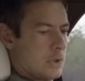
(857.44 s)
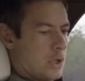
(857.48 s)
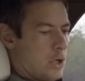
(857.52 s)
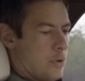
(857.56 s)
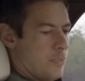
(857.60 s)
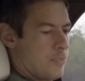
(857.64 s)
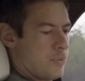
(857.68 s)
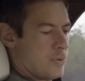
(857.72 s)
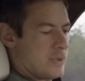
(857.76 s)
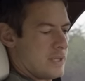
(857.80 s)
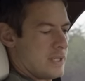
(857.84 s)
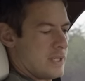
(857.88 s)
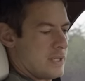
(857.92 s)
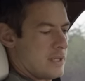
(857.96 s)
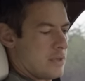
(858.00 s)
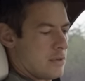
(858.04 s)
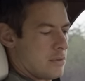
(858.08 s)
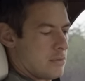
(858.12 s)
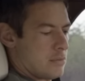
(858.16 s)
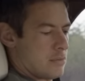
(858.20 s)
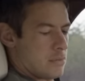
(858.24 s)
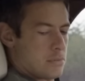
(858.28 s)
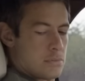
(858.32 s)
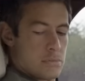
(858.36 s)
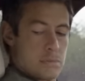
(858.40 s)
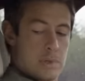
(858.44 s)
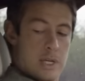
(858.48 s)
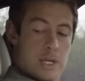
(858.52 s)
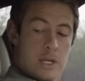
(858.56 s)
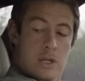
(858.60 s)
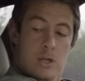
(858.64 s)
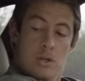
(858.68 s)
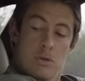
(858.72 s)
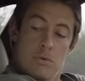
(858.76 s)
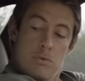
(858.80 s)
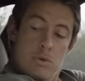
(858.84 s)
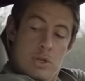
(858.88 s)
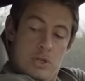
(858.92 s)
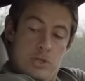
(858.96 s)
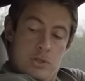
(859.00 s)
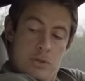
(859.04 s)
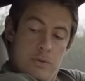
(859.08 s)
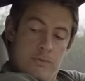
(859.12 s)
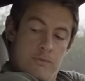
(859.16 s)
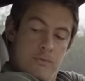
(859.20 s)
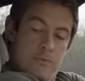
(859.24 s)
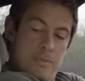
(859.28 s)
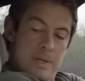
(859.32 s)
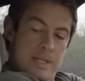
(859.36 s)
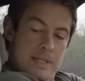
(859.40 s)
en position. Et lorsque
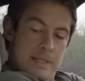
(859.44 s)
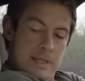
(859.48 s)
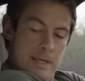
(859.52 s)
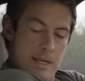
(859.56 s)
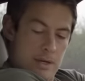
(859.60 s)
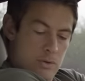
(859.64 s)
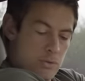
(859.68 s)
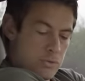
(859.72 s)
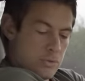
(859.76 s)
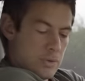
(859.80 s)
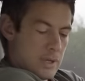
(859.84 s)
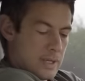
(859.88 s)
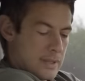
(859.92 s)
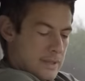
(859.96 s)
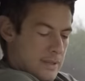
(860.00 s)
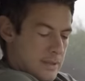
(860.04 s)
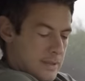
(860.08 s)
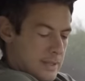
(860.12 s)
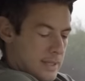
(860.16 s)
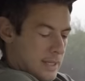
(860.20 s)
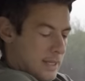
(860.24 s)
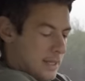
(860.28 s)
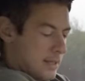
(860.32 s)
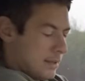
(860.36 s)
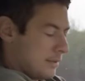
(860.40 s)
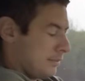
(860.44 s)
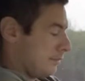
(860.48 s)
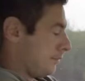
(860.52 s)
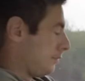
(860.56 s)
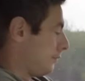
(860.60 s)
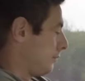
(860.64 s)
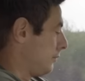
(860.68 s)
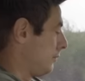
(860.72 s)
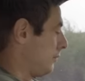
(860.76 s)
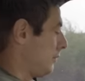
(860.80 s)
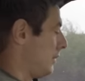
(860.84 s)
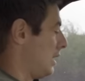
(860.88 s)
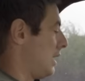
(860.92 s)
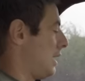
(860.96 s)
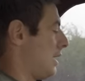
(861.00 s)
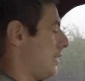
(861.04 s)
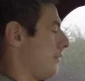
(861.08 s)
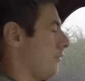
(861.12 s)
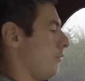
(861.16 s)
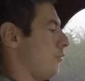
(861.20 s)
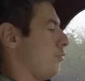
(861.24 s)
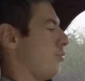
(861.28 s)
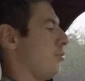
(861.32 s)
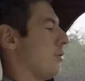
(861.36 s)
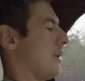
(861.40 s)
vous mettez l'accoudoir central, Là,
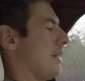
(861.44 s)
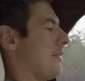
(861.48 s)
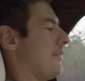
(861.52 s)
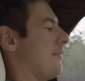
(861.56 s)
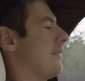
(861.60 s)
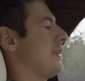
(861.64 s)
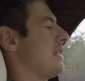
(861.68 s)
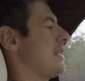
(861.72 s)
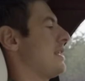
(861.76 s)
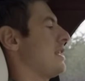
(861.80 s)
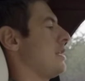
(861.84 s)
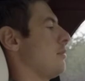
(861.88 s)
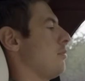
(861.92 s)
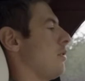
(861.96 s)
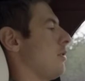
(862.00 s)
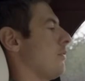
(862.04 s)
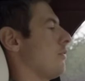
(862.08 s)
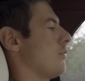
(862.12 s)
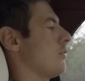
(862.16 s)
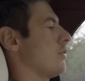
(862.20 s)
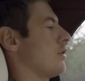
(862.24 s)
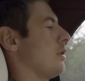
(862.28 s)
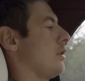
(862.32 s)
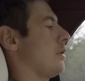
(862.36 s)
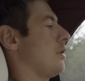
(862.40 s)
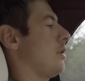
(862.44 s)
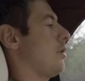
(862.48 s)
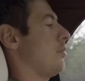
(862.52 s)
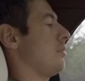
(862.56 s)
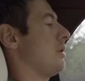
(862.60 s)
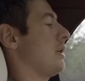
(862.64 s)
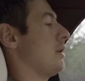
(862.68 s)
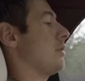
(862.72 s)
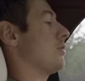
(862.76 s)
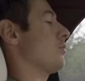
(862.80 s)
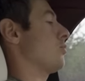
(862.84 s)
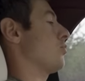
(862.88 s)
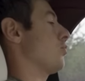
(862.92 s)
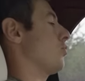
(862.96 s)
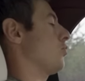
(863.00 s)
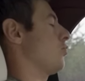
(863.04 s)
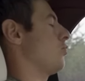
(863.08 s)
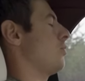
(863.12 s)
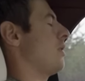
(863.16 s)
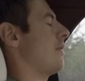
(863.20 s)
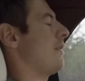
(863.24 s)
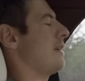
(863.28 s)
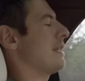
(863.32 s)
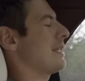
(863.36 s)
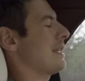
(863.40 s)
vous pourrez facilement vous endormir,
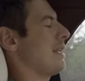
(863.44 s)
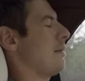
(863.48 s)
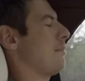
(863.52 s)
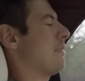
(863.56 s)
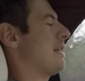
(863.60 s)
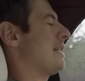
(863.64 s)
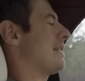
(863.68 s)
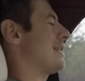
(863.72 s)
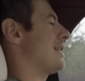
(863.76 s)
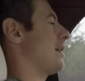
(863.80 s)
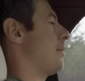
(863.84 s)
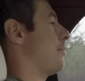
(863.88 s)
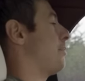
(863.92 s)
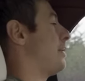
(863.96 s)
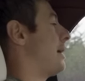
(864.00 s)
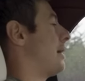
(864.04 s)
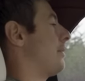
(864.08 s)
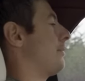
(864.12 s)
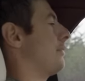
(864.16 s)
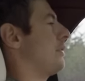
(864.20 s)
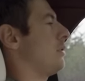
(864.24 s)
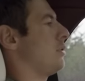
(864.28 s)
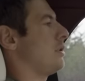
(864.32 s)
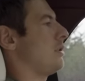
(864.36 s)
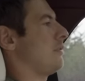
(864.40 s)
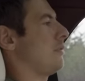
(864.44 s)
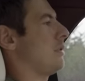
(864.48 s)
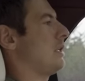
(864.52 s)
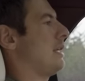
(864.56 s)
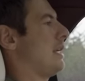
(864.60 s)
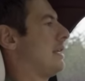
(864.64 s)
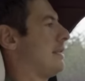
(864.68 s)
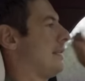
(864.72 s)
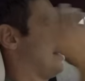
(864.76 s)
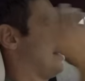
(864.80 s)
surtout avec un maintien parfait au niveau de la